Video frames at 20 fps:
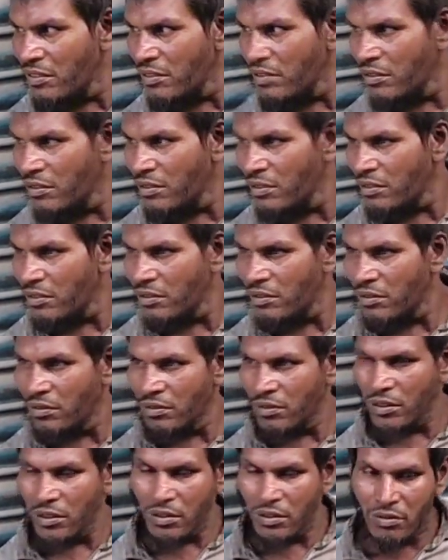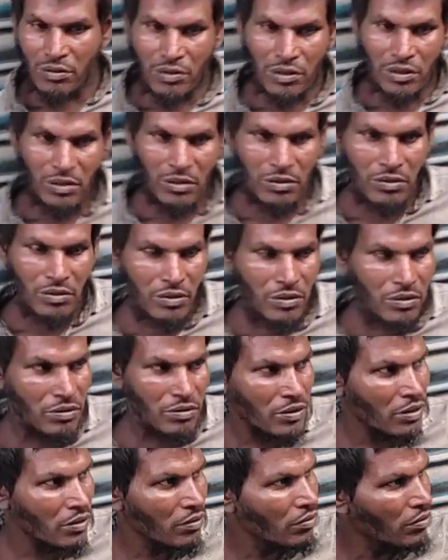তাকে যদি কোনো খাবার দেওয়া হয়
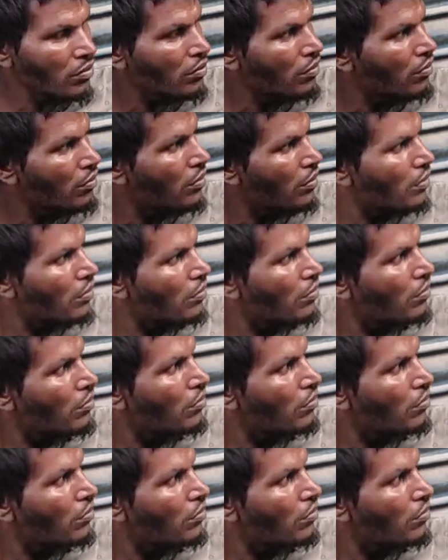সে